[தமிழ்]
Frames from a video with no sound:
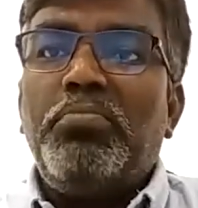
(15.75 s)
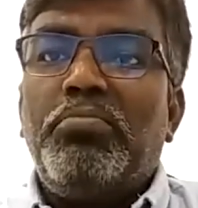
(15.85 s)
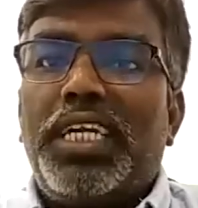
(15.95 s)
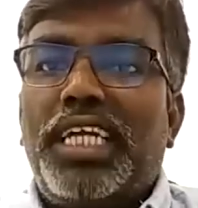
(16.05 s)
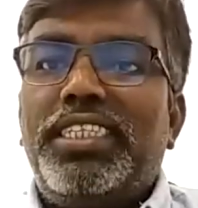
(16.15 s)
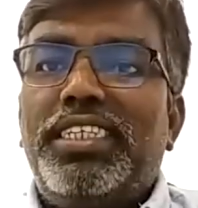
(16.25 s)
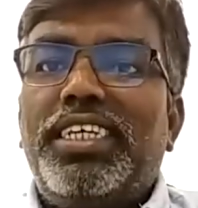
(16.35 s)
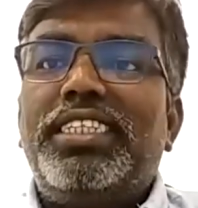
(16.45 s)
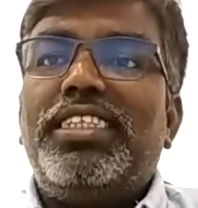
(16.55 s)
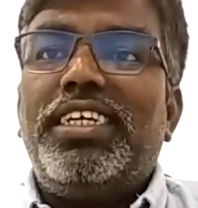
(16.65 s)
பட் அந்த
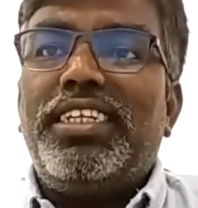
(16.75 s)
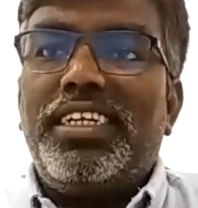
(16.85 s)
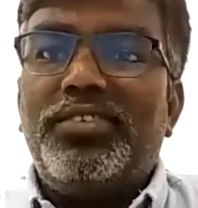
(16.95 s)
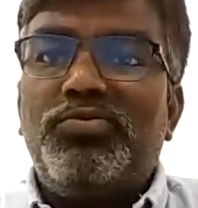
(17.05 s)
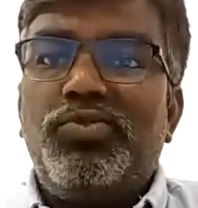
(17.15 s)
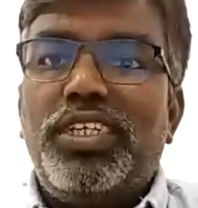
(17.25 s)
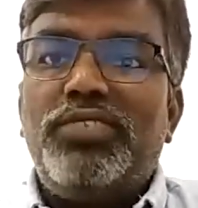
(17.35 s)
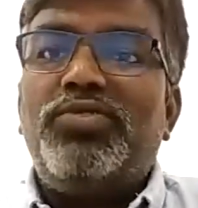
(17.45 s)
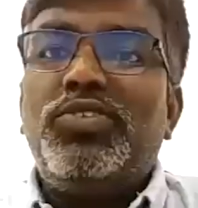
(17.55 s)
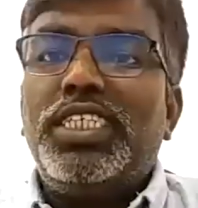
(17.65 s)
டைத்துல என்னால ஃபுல் அண்ட்
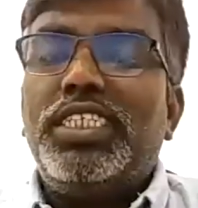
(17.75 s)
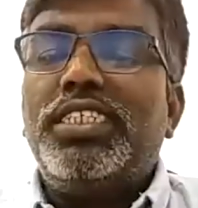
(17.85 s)
ஃபுல்ல